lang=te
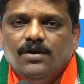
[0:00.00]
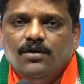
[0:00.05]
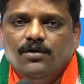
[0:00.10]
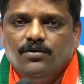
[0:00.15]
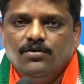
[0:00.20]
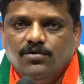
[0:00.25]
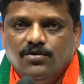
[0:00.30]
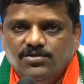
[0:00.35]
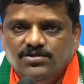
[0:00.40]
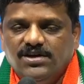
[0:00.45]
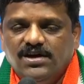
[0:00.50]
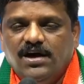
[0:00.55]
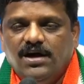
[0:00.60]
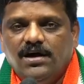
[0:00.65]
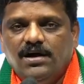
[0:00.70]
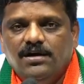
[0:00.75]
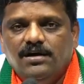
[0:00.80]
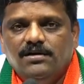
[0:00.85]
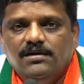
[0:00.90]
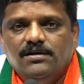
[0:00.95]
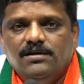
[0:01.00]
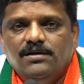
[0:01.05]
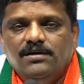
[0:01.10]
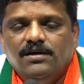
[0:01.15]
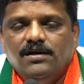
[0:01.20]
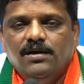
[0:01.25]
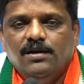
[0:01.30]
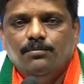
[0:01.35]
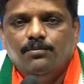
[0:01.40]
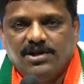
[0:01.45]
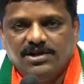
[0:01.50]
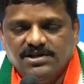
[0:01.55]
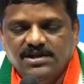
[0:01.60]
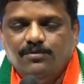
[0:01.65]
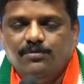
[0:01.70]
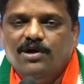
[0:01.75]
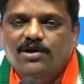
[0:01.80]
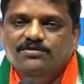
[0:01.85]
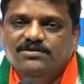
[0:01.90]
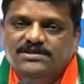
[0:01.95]
రోజుగా ప్రజలు
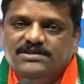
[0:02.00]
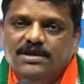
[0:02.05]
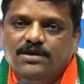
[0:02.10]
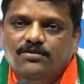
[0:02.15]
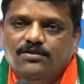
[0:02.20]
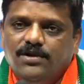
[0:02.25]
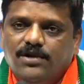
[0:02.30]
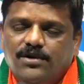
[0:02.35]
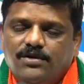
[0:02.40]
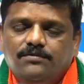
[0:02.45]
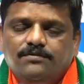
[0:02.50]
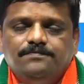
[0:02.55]
భావిస్తా ఉన్నారు